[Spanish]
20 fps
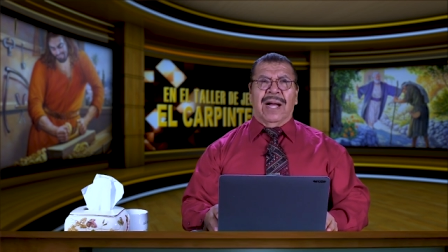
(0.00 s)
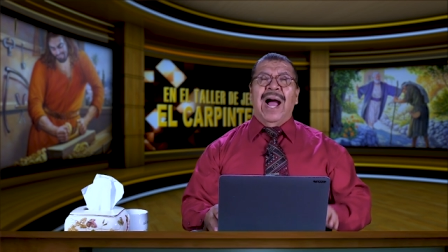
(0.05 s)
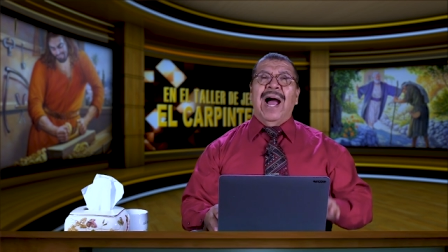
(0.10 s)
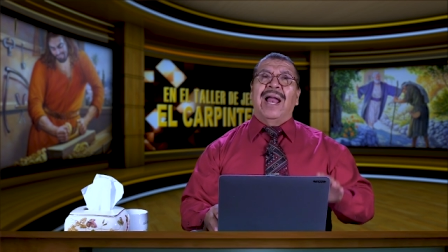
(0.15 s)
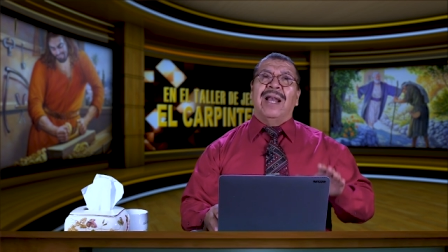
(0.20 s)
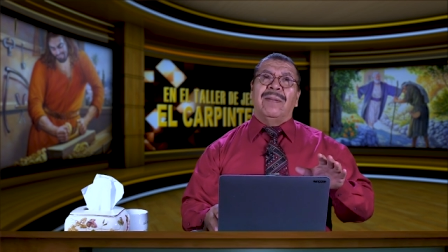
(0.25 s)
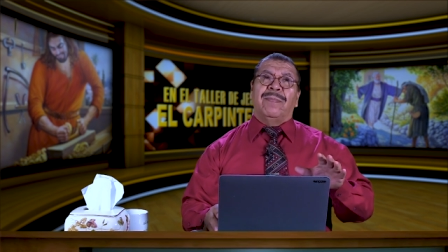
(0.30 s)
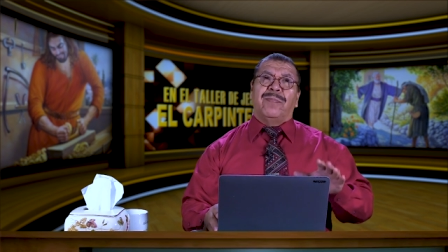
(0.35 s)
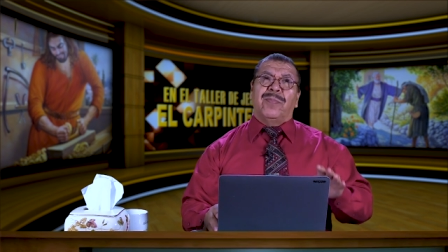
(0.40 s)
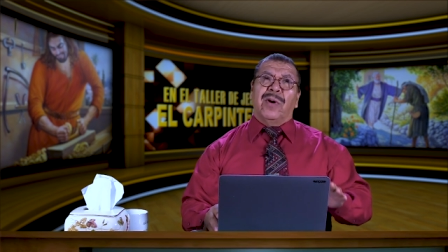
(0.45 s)

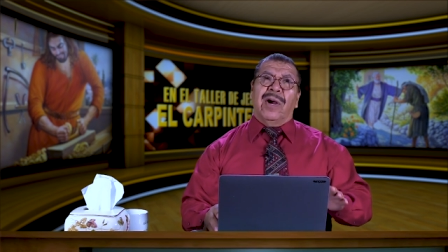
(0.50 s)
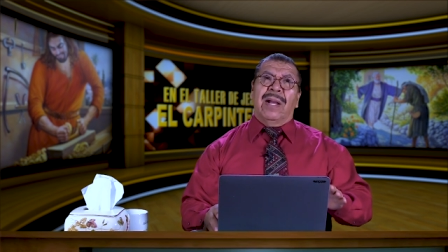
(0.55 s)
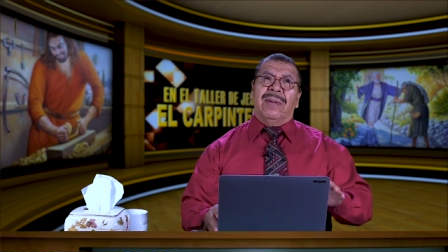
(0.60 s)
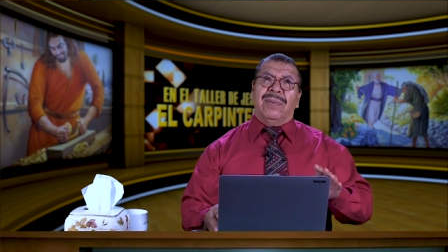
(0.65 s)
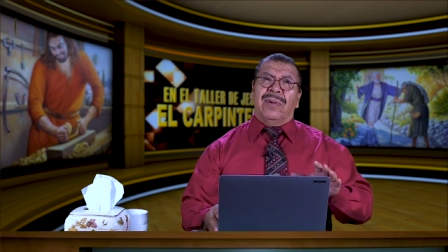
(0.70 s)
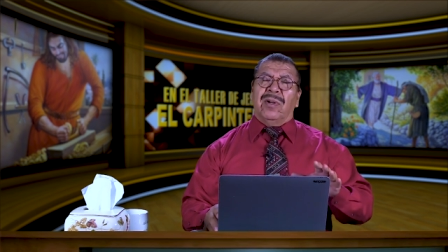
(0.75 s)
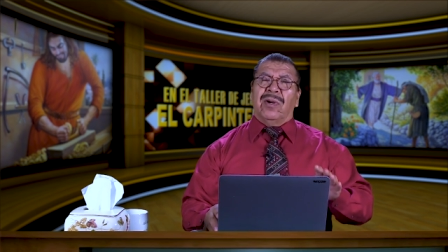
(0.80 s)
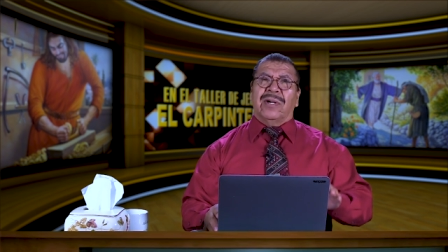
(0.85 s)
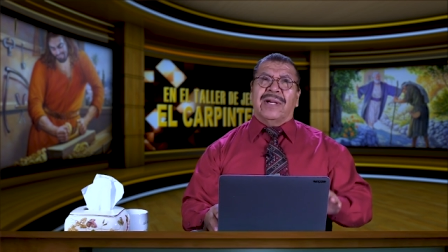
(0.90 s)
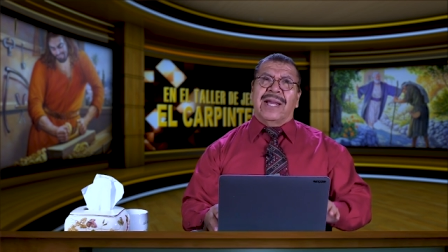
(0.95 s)
al
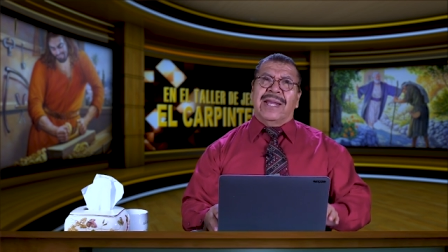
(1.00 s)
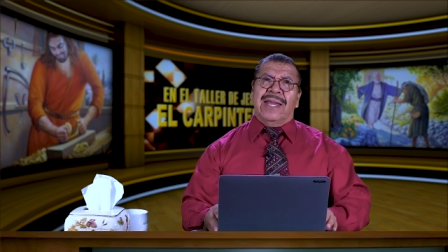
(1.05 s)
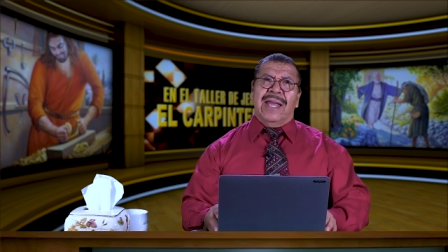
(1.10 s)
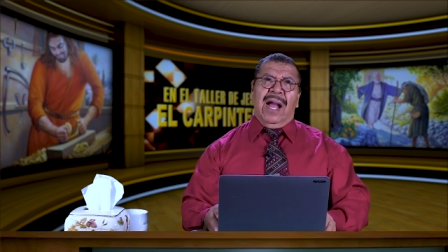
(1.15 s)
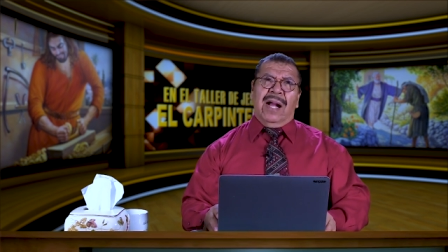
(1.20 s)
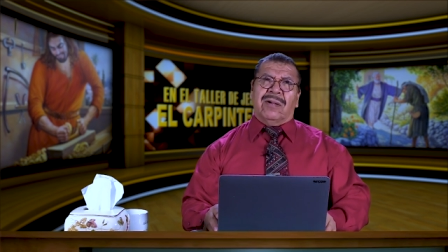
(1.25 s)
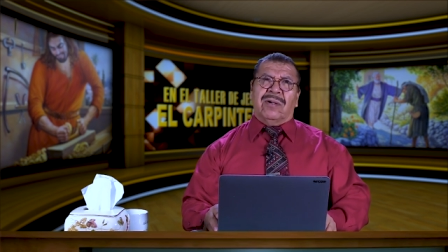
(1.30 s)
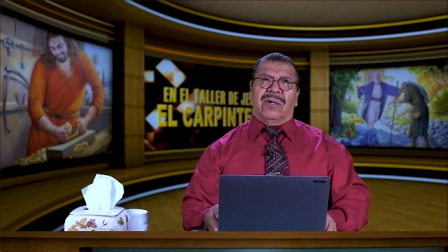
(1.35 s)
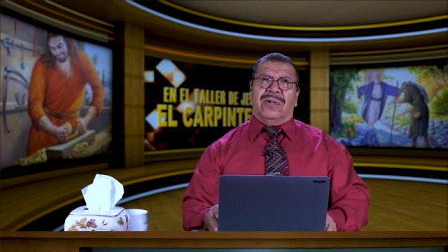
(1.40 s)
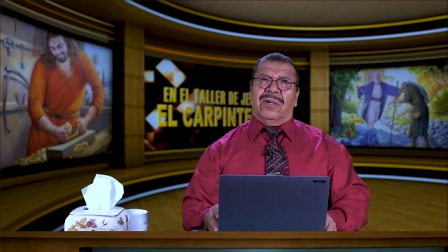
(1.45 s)
pueblo que
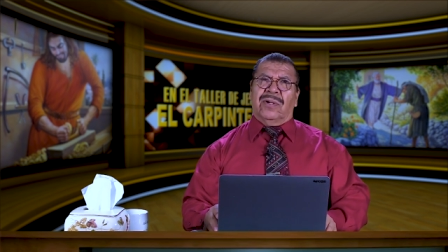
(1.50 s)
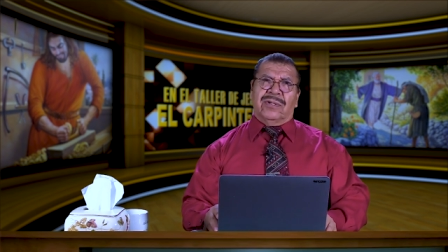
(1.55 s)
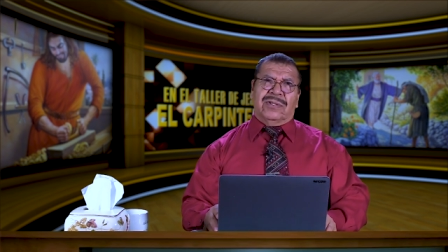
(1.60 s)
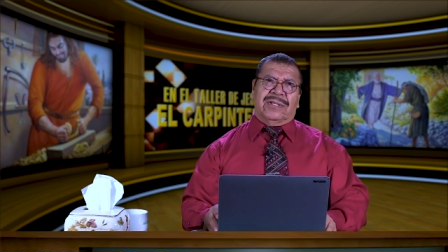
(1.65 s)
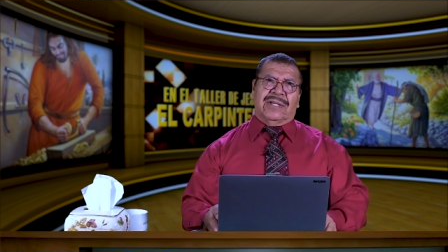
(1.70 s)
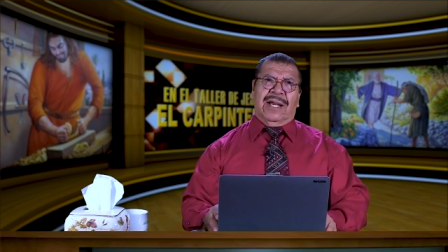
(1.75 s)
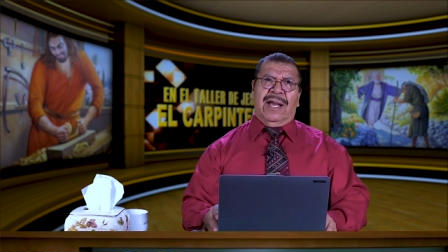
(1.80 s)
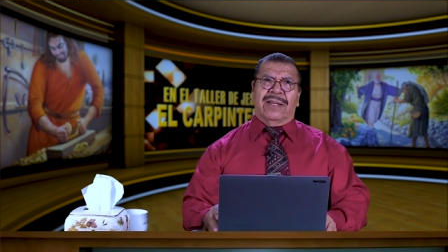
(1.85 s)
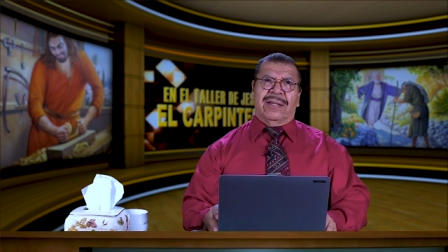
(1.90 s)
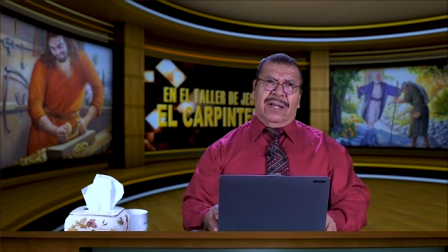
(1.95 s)
ya
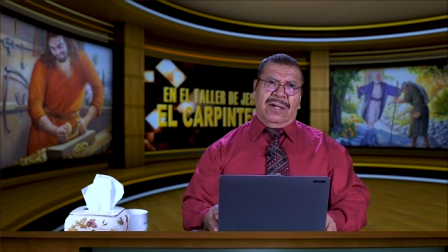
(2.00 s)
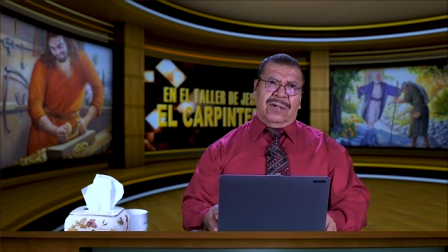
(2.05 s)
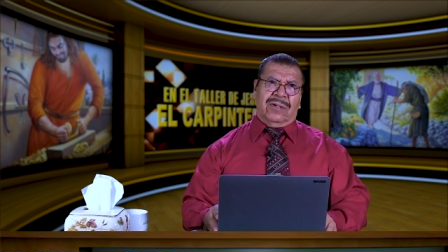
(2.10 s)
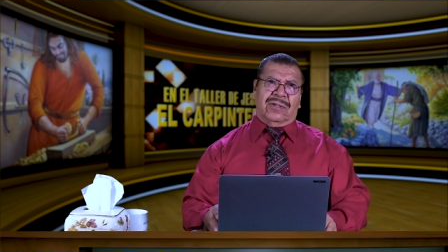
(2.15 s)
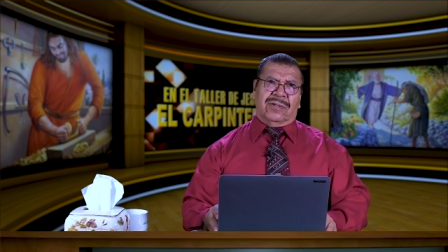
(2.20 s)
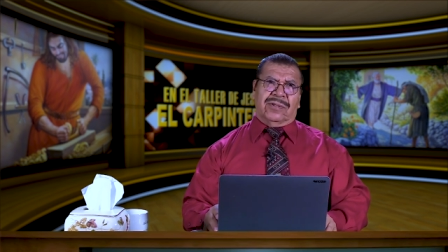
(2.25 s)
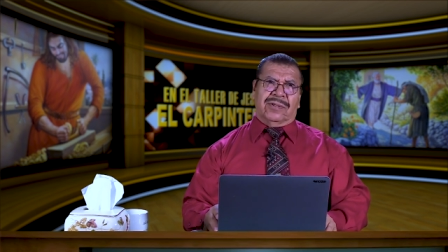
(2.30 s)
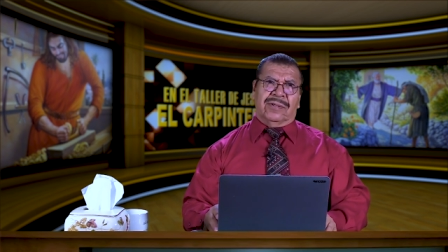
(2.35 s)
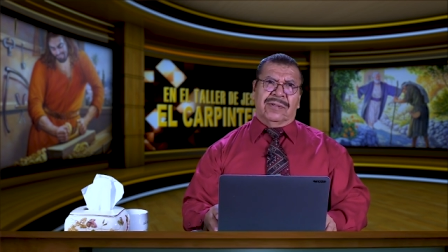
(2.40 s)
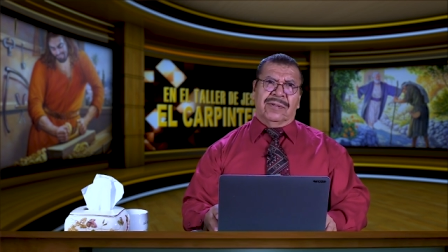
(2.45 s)
conoce a
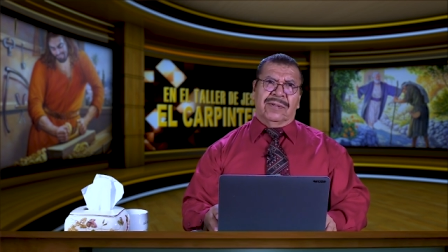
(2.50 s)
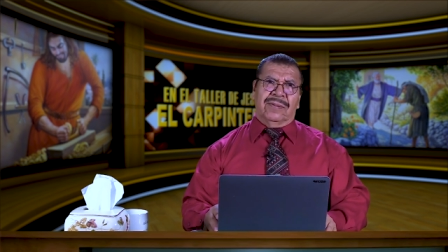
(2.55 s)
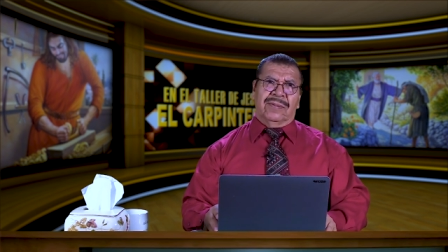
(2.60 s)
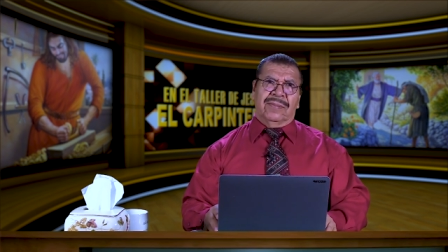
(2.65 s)
Dios